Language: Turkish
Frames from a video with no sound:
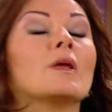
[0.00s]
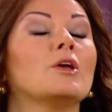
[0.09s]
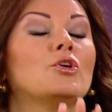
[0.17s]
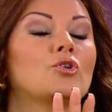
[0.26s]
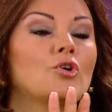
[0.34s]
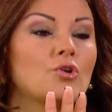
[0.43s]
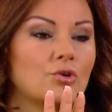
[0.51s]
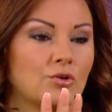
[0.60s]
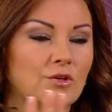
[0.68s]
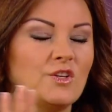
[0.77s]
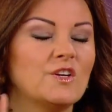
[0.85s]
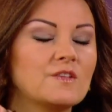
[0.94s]
Yok yok,
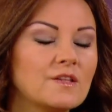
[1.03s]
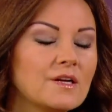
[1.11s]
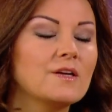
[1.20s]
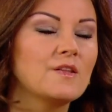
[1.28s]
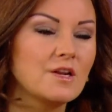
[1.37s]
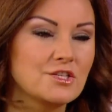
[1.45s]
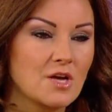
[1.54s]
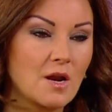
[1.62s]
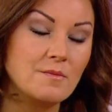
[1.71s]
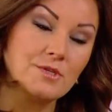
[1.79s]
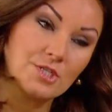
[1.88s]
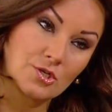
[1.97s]
yatana kadar
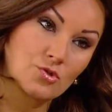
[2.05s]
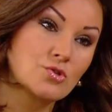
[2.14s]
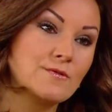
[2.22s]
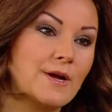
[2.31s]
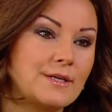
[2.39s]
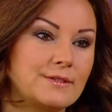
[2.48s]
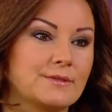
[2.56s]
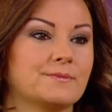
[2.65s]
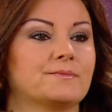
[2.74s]
çıkarmayacak söz verdi.